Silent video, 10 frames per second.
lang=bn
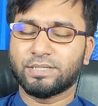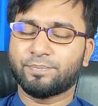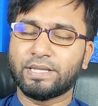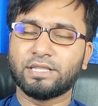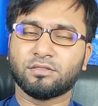যে
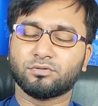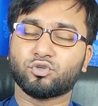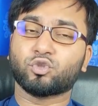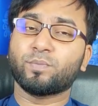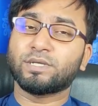পেনিস
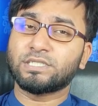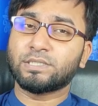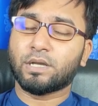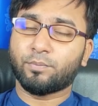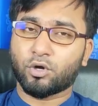যত বেশি
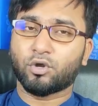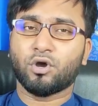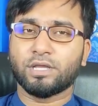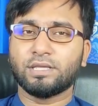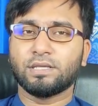বড়
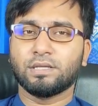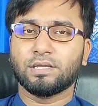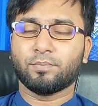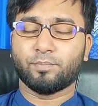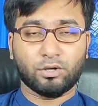হয়
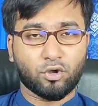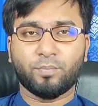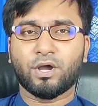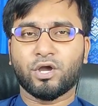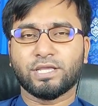বা
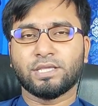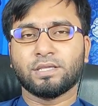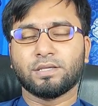লম্বা হয়